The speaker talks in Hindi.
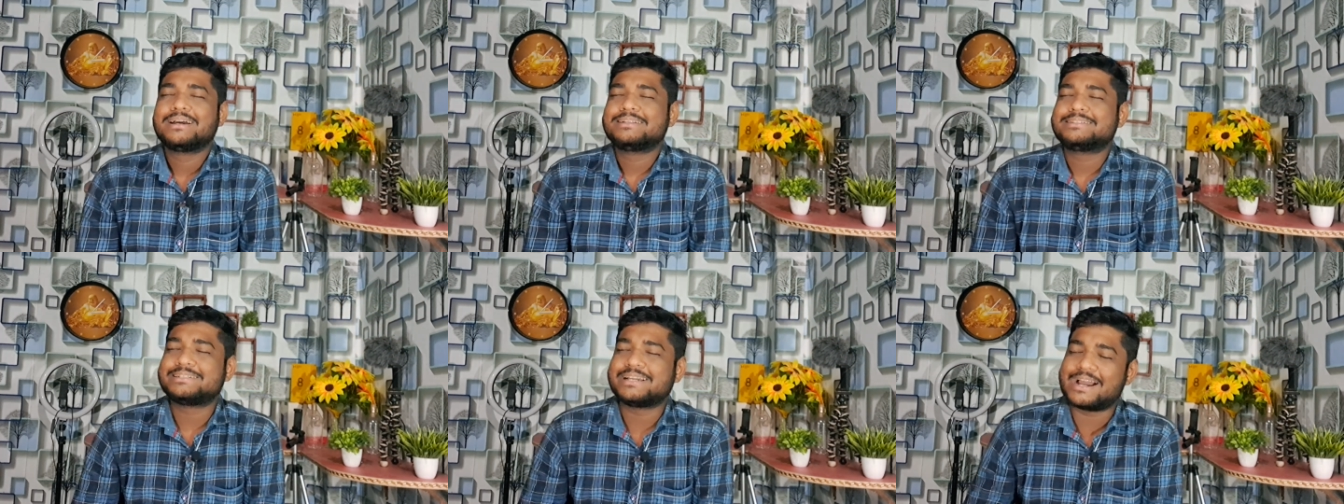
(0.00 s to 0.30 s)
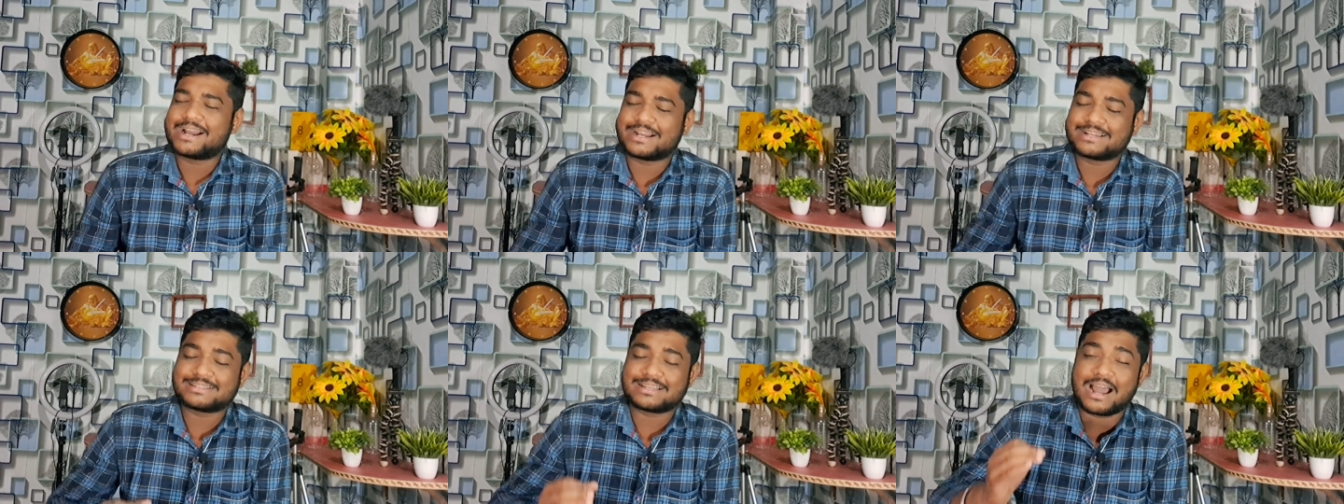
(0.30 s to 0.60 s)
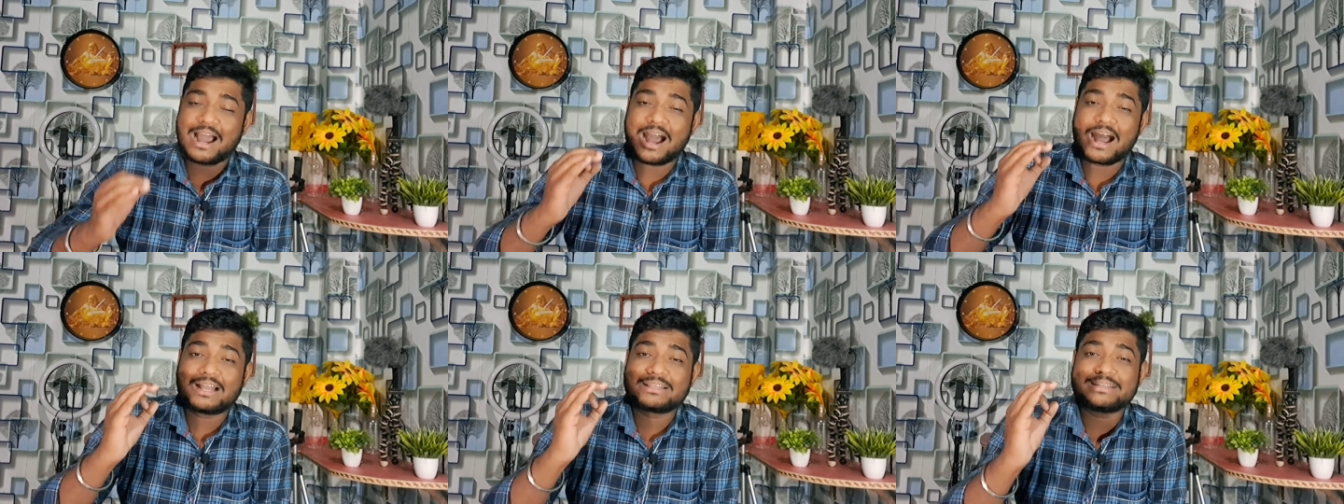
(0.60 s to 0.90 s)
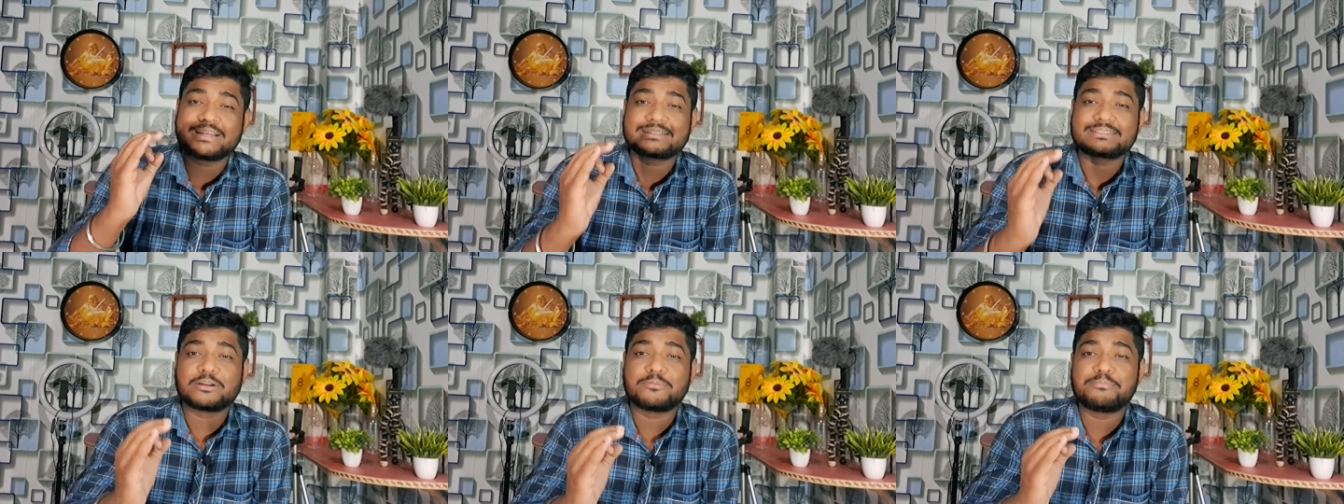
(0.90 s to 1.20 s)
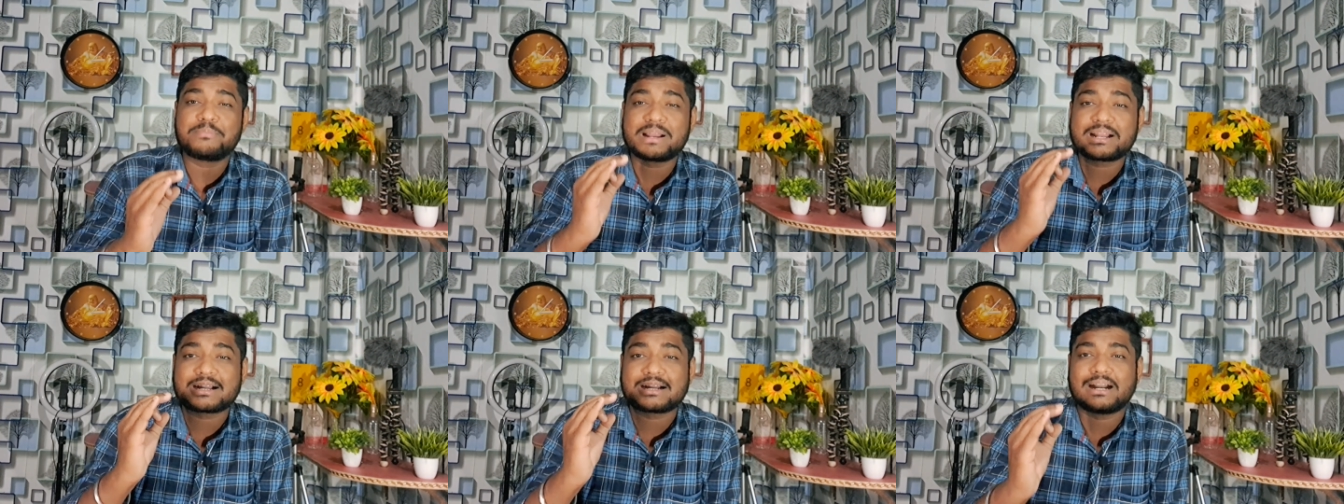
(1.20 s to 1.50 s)
जी अगर हाँ आज एकदम
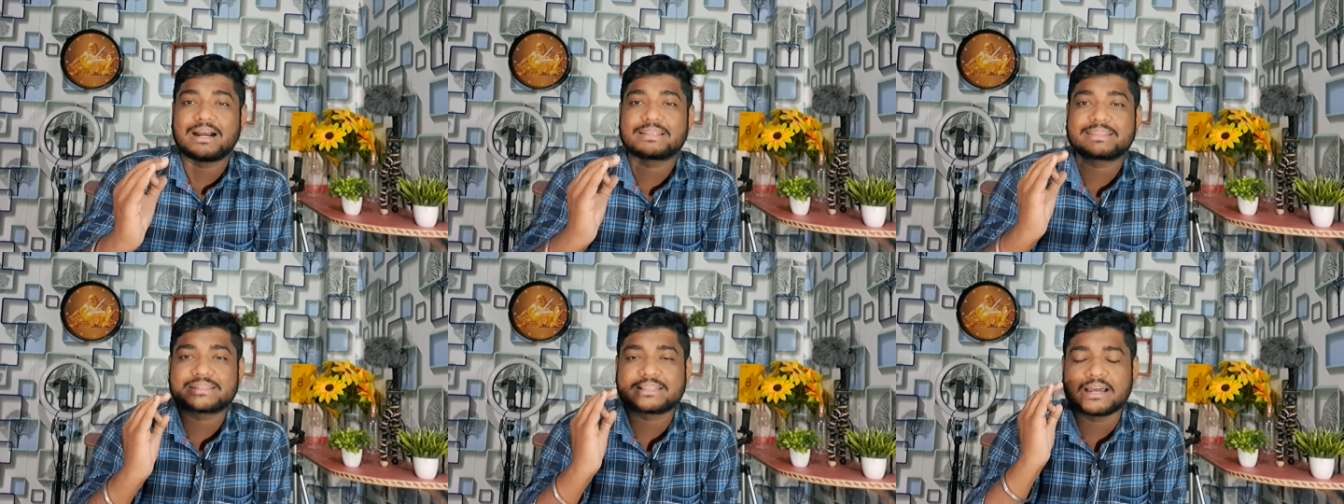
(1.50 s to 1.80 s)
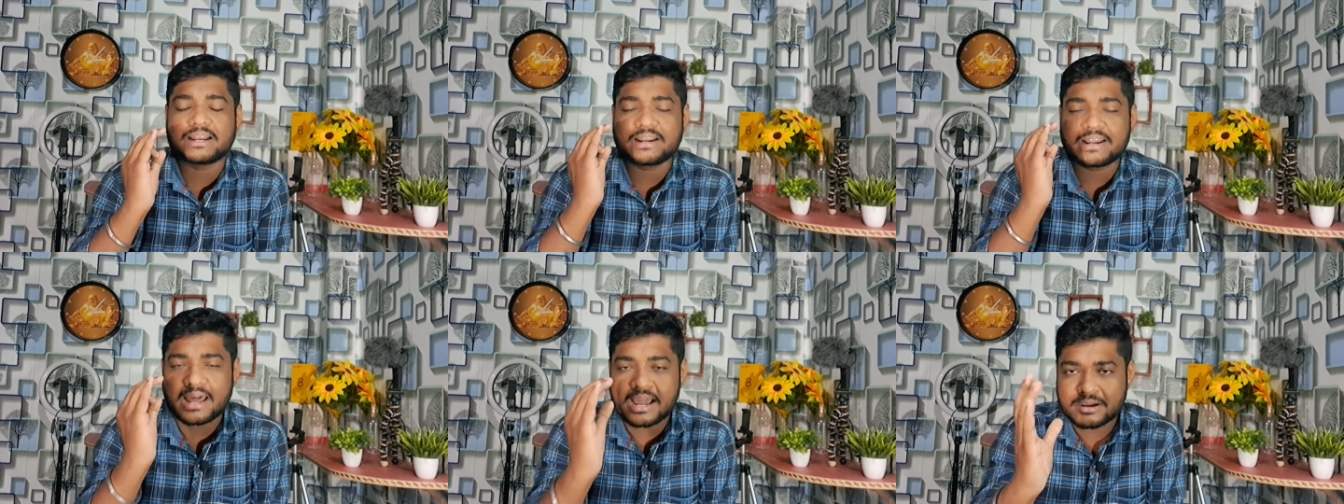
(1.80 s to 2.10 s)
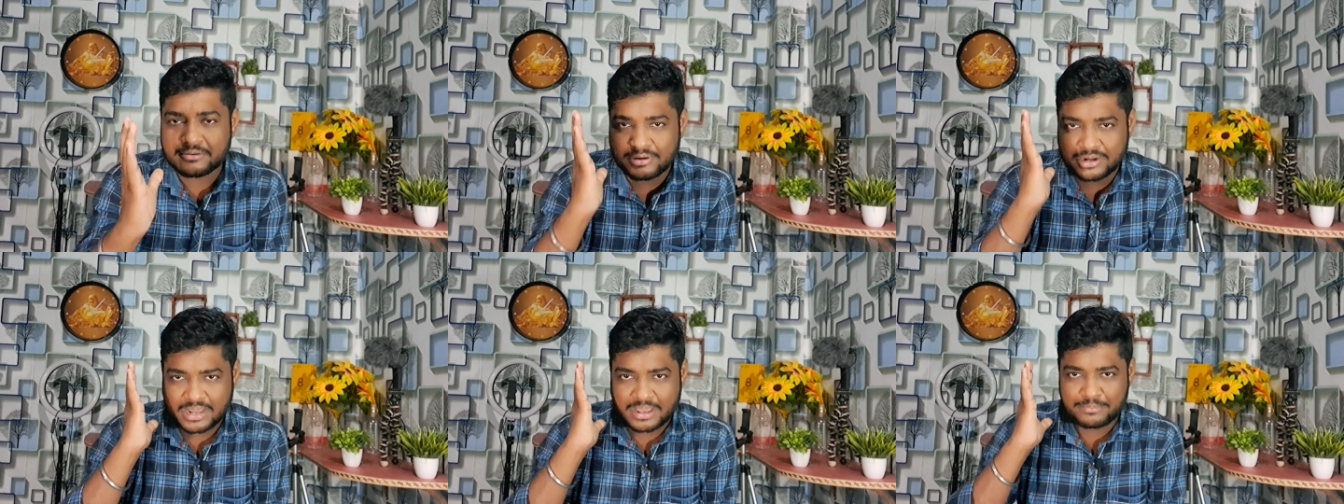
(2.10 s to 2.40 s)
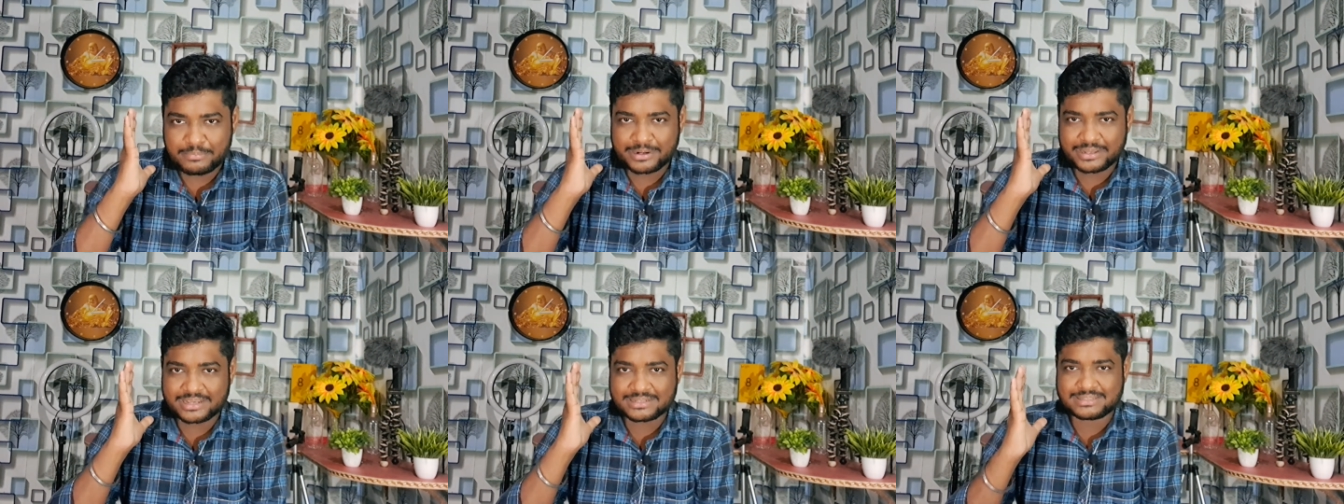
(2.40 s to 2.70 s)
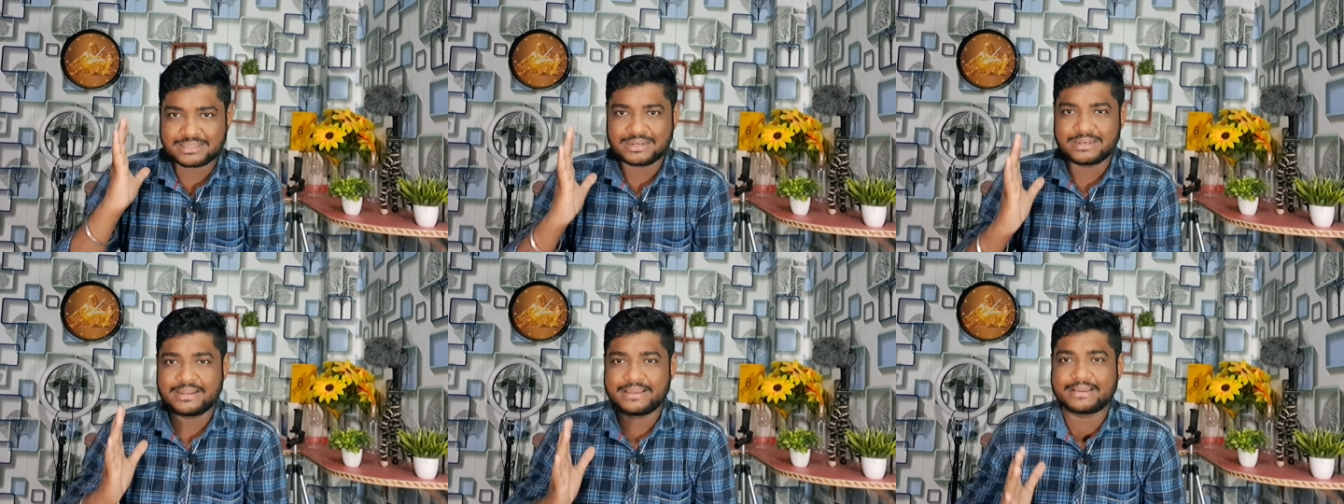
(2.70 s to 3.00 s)
मैं खतरनाक वाला
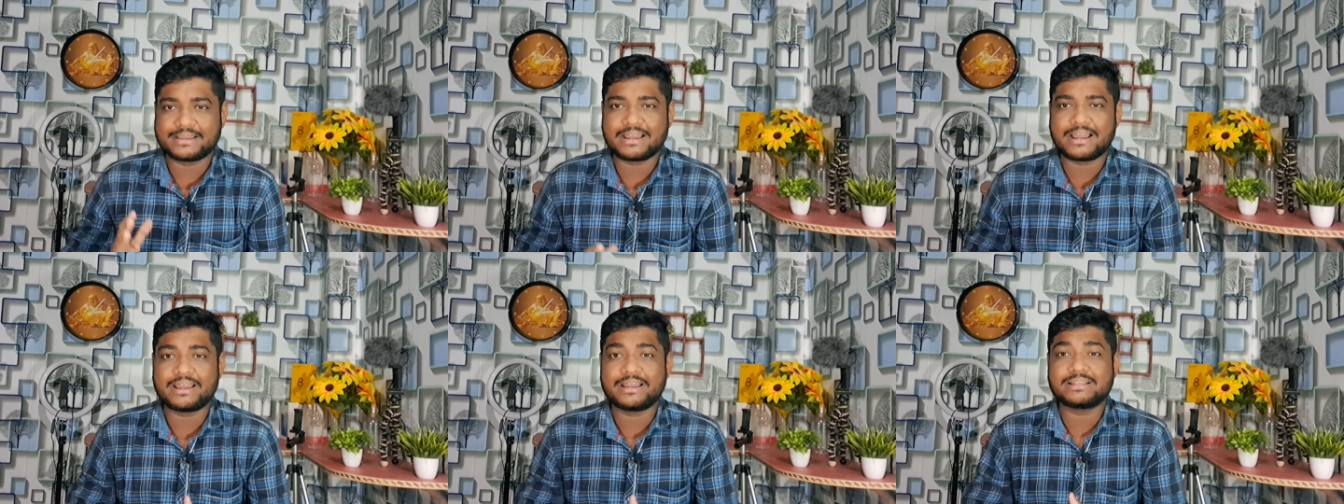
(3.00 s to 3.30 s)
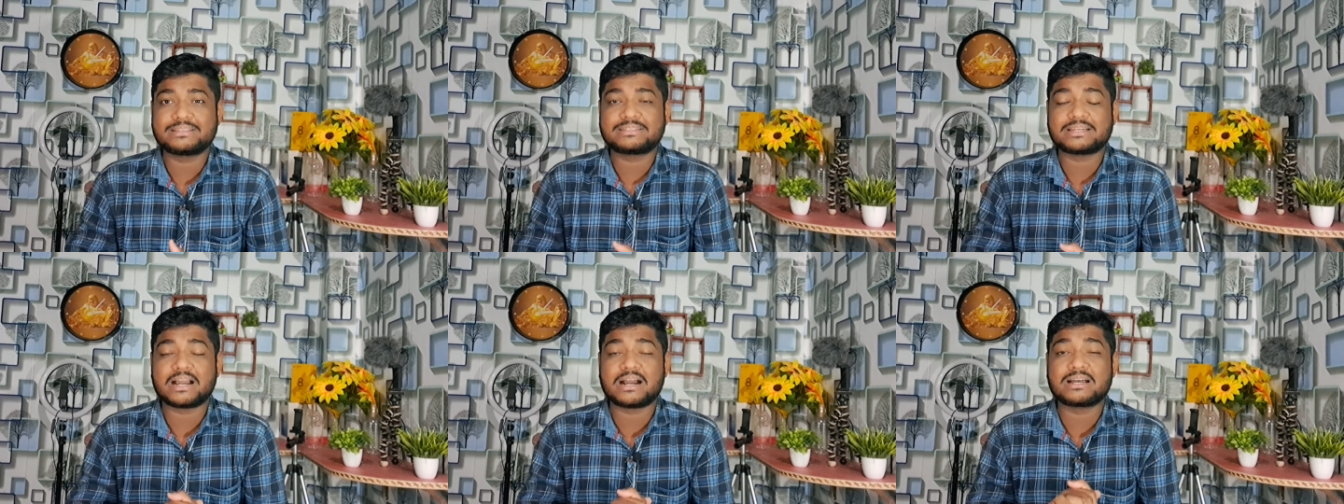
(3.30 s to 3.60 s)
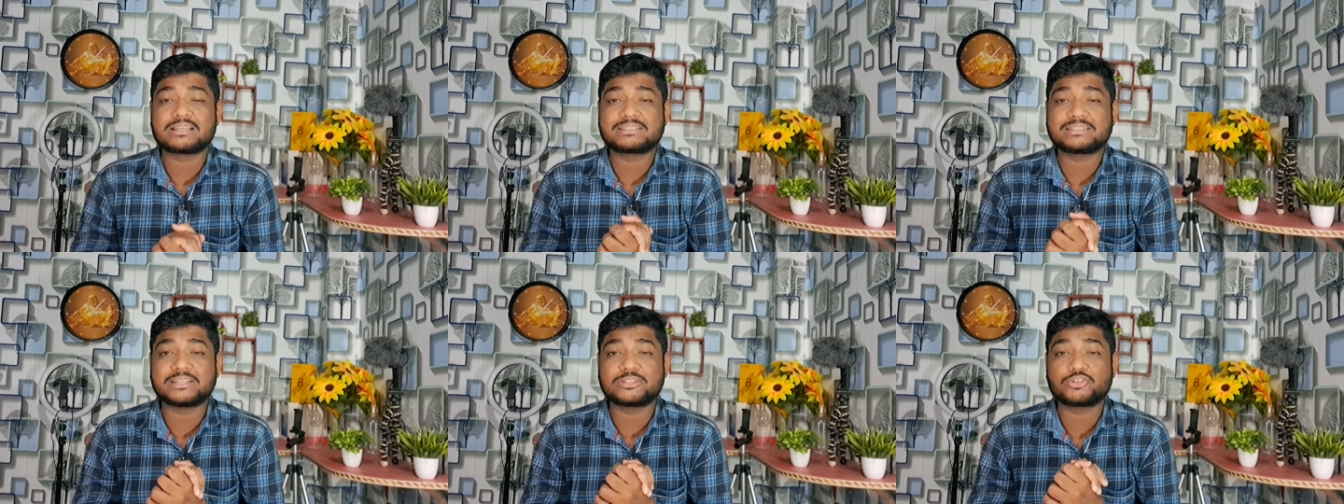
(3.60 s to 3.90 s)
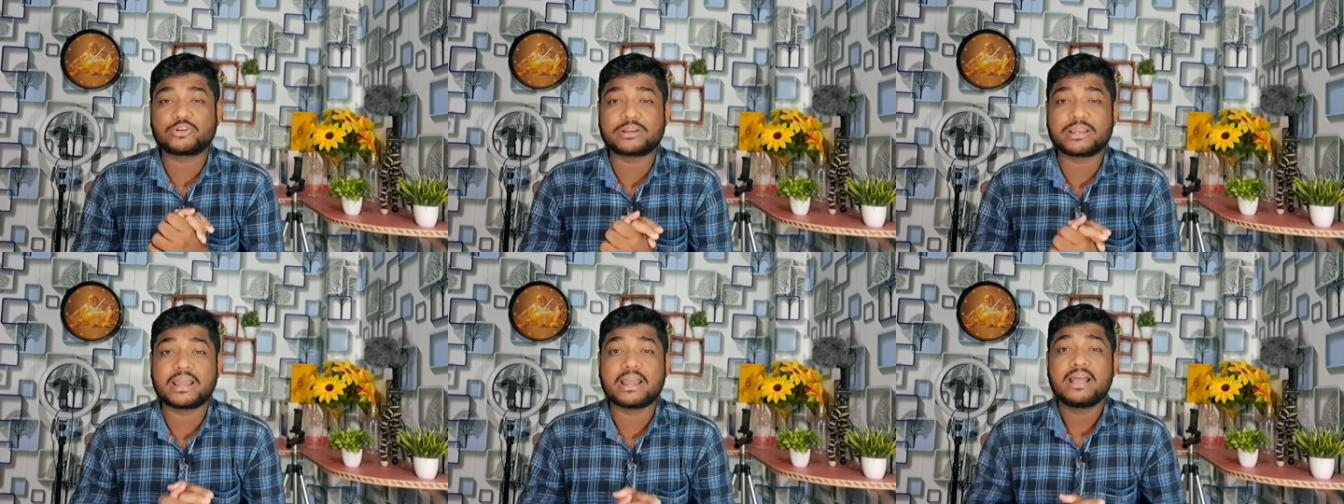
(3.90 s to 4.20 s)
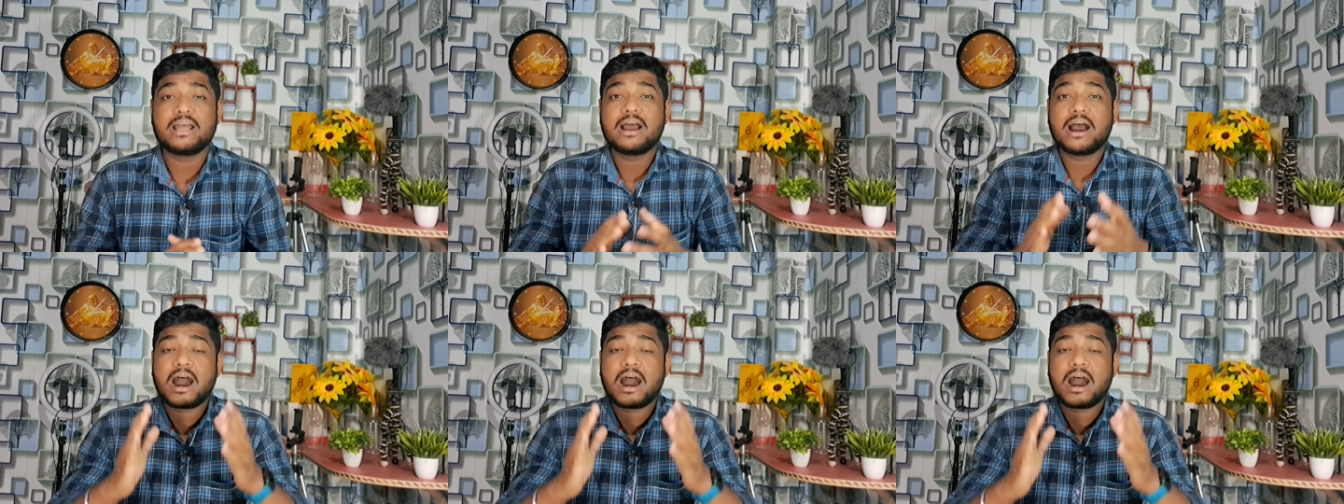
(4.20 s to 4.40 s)
एप्लीकेशन लेके आए जहां से जो है